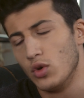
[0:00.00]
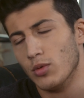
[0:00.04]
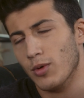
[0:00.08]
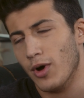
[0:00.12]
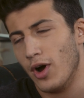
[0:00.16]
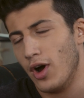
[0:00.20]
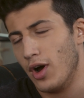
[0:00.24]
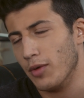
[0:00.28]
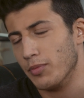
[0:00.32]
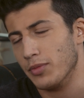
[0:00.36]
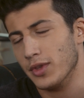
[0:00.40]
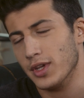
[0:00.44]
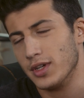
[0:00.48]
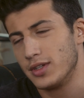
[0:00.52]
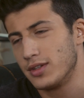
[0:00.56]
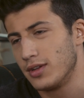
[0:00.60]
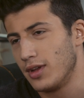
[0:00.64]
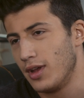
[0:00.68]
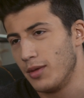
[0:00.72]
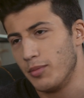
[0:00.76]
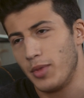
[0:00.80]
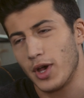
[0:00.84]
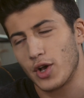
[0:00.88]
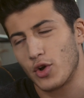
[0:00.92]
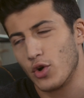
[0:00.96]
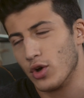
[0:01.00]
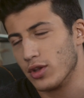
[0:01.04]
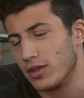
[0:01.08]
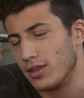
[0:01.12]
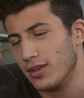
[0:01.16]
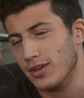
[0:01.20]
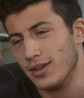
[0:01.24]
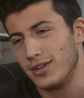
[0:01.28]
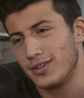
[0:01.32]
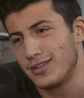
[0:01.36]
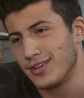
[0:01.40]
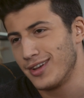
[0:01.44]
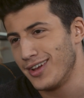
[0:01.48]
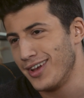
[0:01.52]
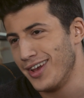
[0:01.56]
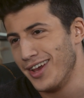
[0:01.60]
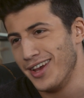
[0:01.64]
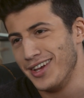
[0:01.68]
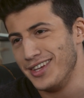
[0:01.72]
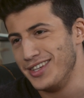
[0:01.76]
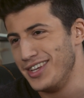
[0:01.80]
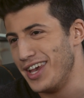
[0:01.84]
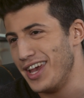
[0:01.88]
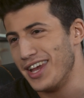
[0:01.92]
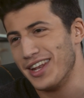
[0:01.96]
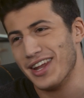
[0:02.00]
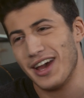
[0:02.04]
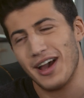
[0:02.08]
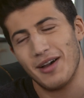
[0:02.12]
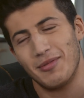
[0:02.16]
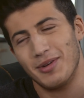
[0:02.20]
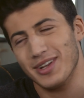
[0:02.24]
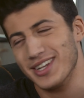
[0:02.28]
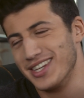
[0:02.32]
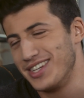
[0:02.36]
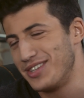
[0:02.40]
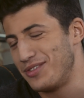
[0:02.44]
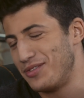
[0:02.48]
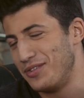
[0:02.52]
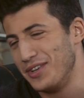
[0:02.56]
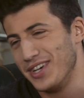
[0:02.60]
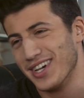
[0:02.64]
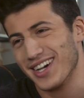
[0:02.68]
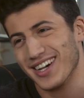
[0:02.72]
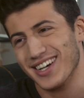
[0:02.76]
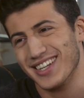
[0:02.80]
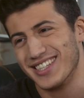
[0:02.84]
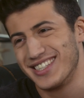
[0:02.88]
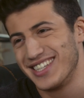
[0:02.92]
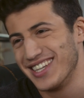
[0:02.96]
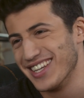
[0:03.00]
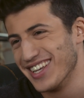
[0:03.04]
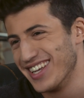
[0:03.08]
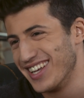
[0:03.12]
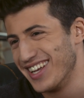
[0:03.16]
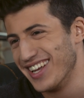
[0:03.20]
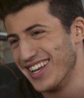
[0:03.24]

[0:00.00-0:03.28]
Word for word: Überhaupt nicht, bei Gott nicht. Jeder, aber nicht Vierers.